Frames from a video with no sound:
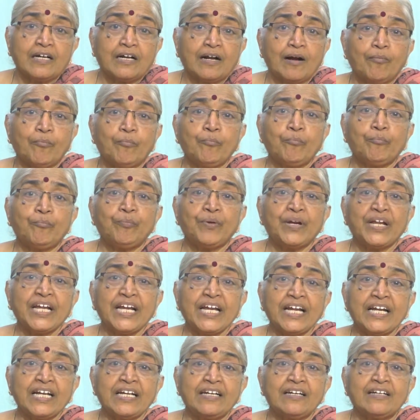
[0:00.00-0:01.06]

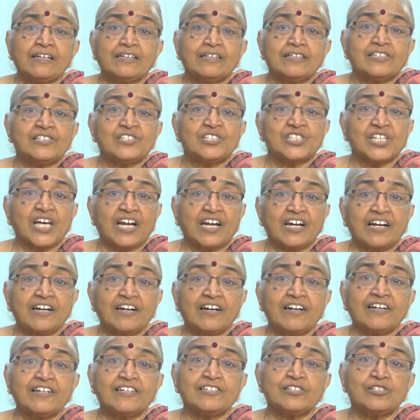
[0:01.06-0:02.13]
కంప్లీట్
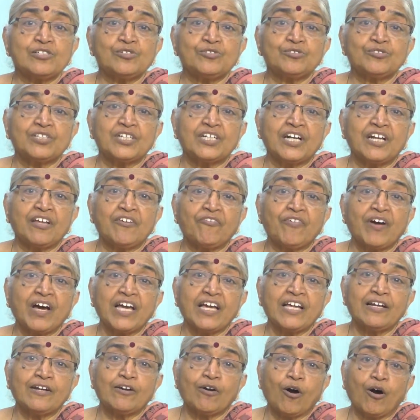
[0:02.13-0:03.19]
సరెండరెన్స్ టు ద
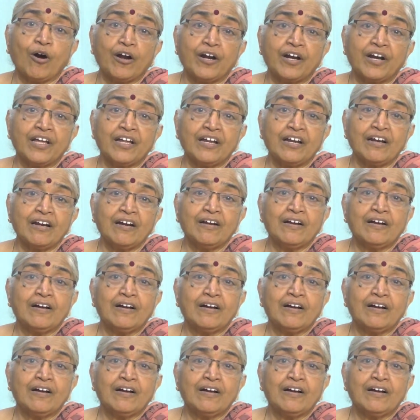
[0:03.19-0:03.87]
డివైన్ ఆర్డర్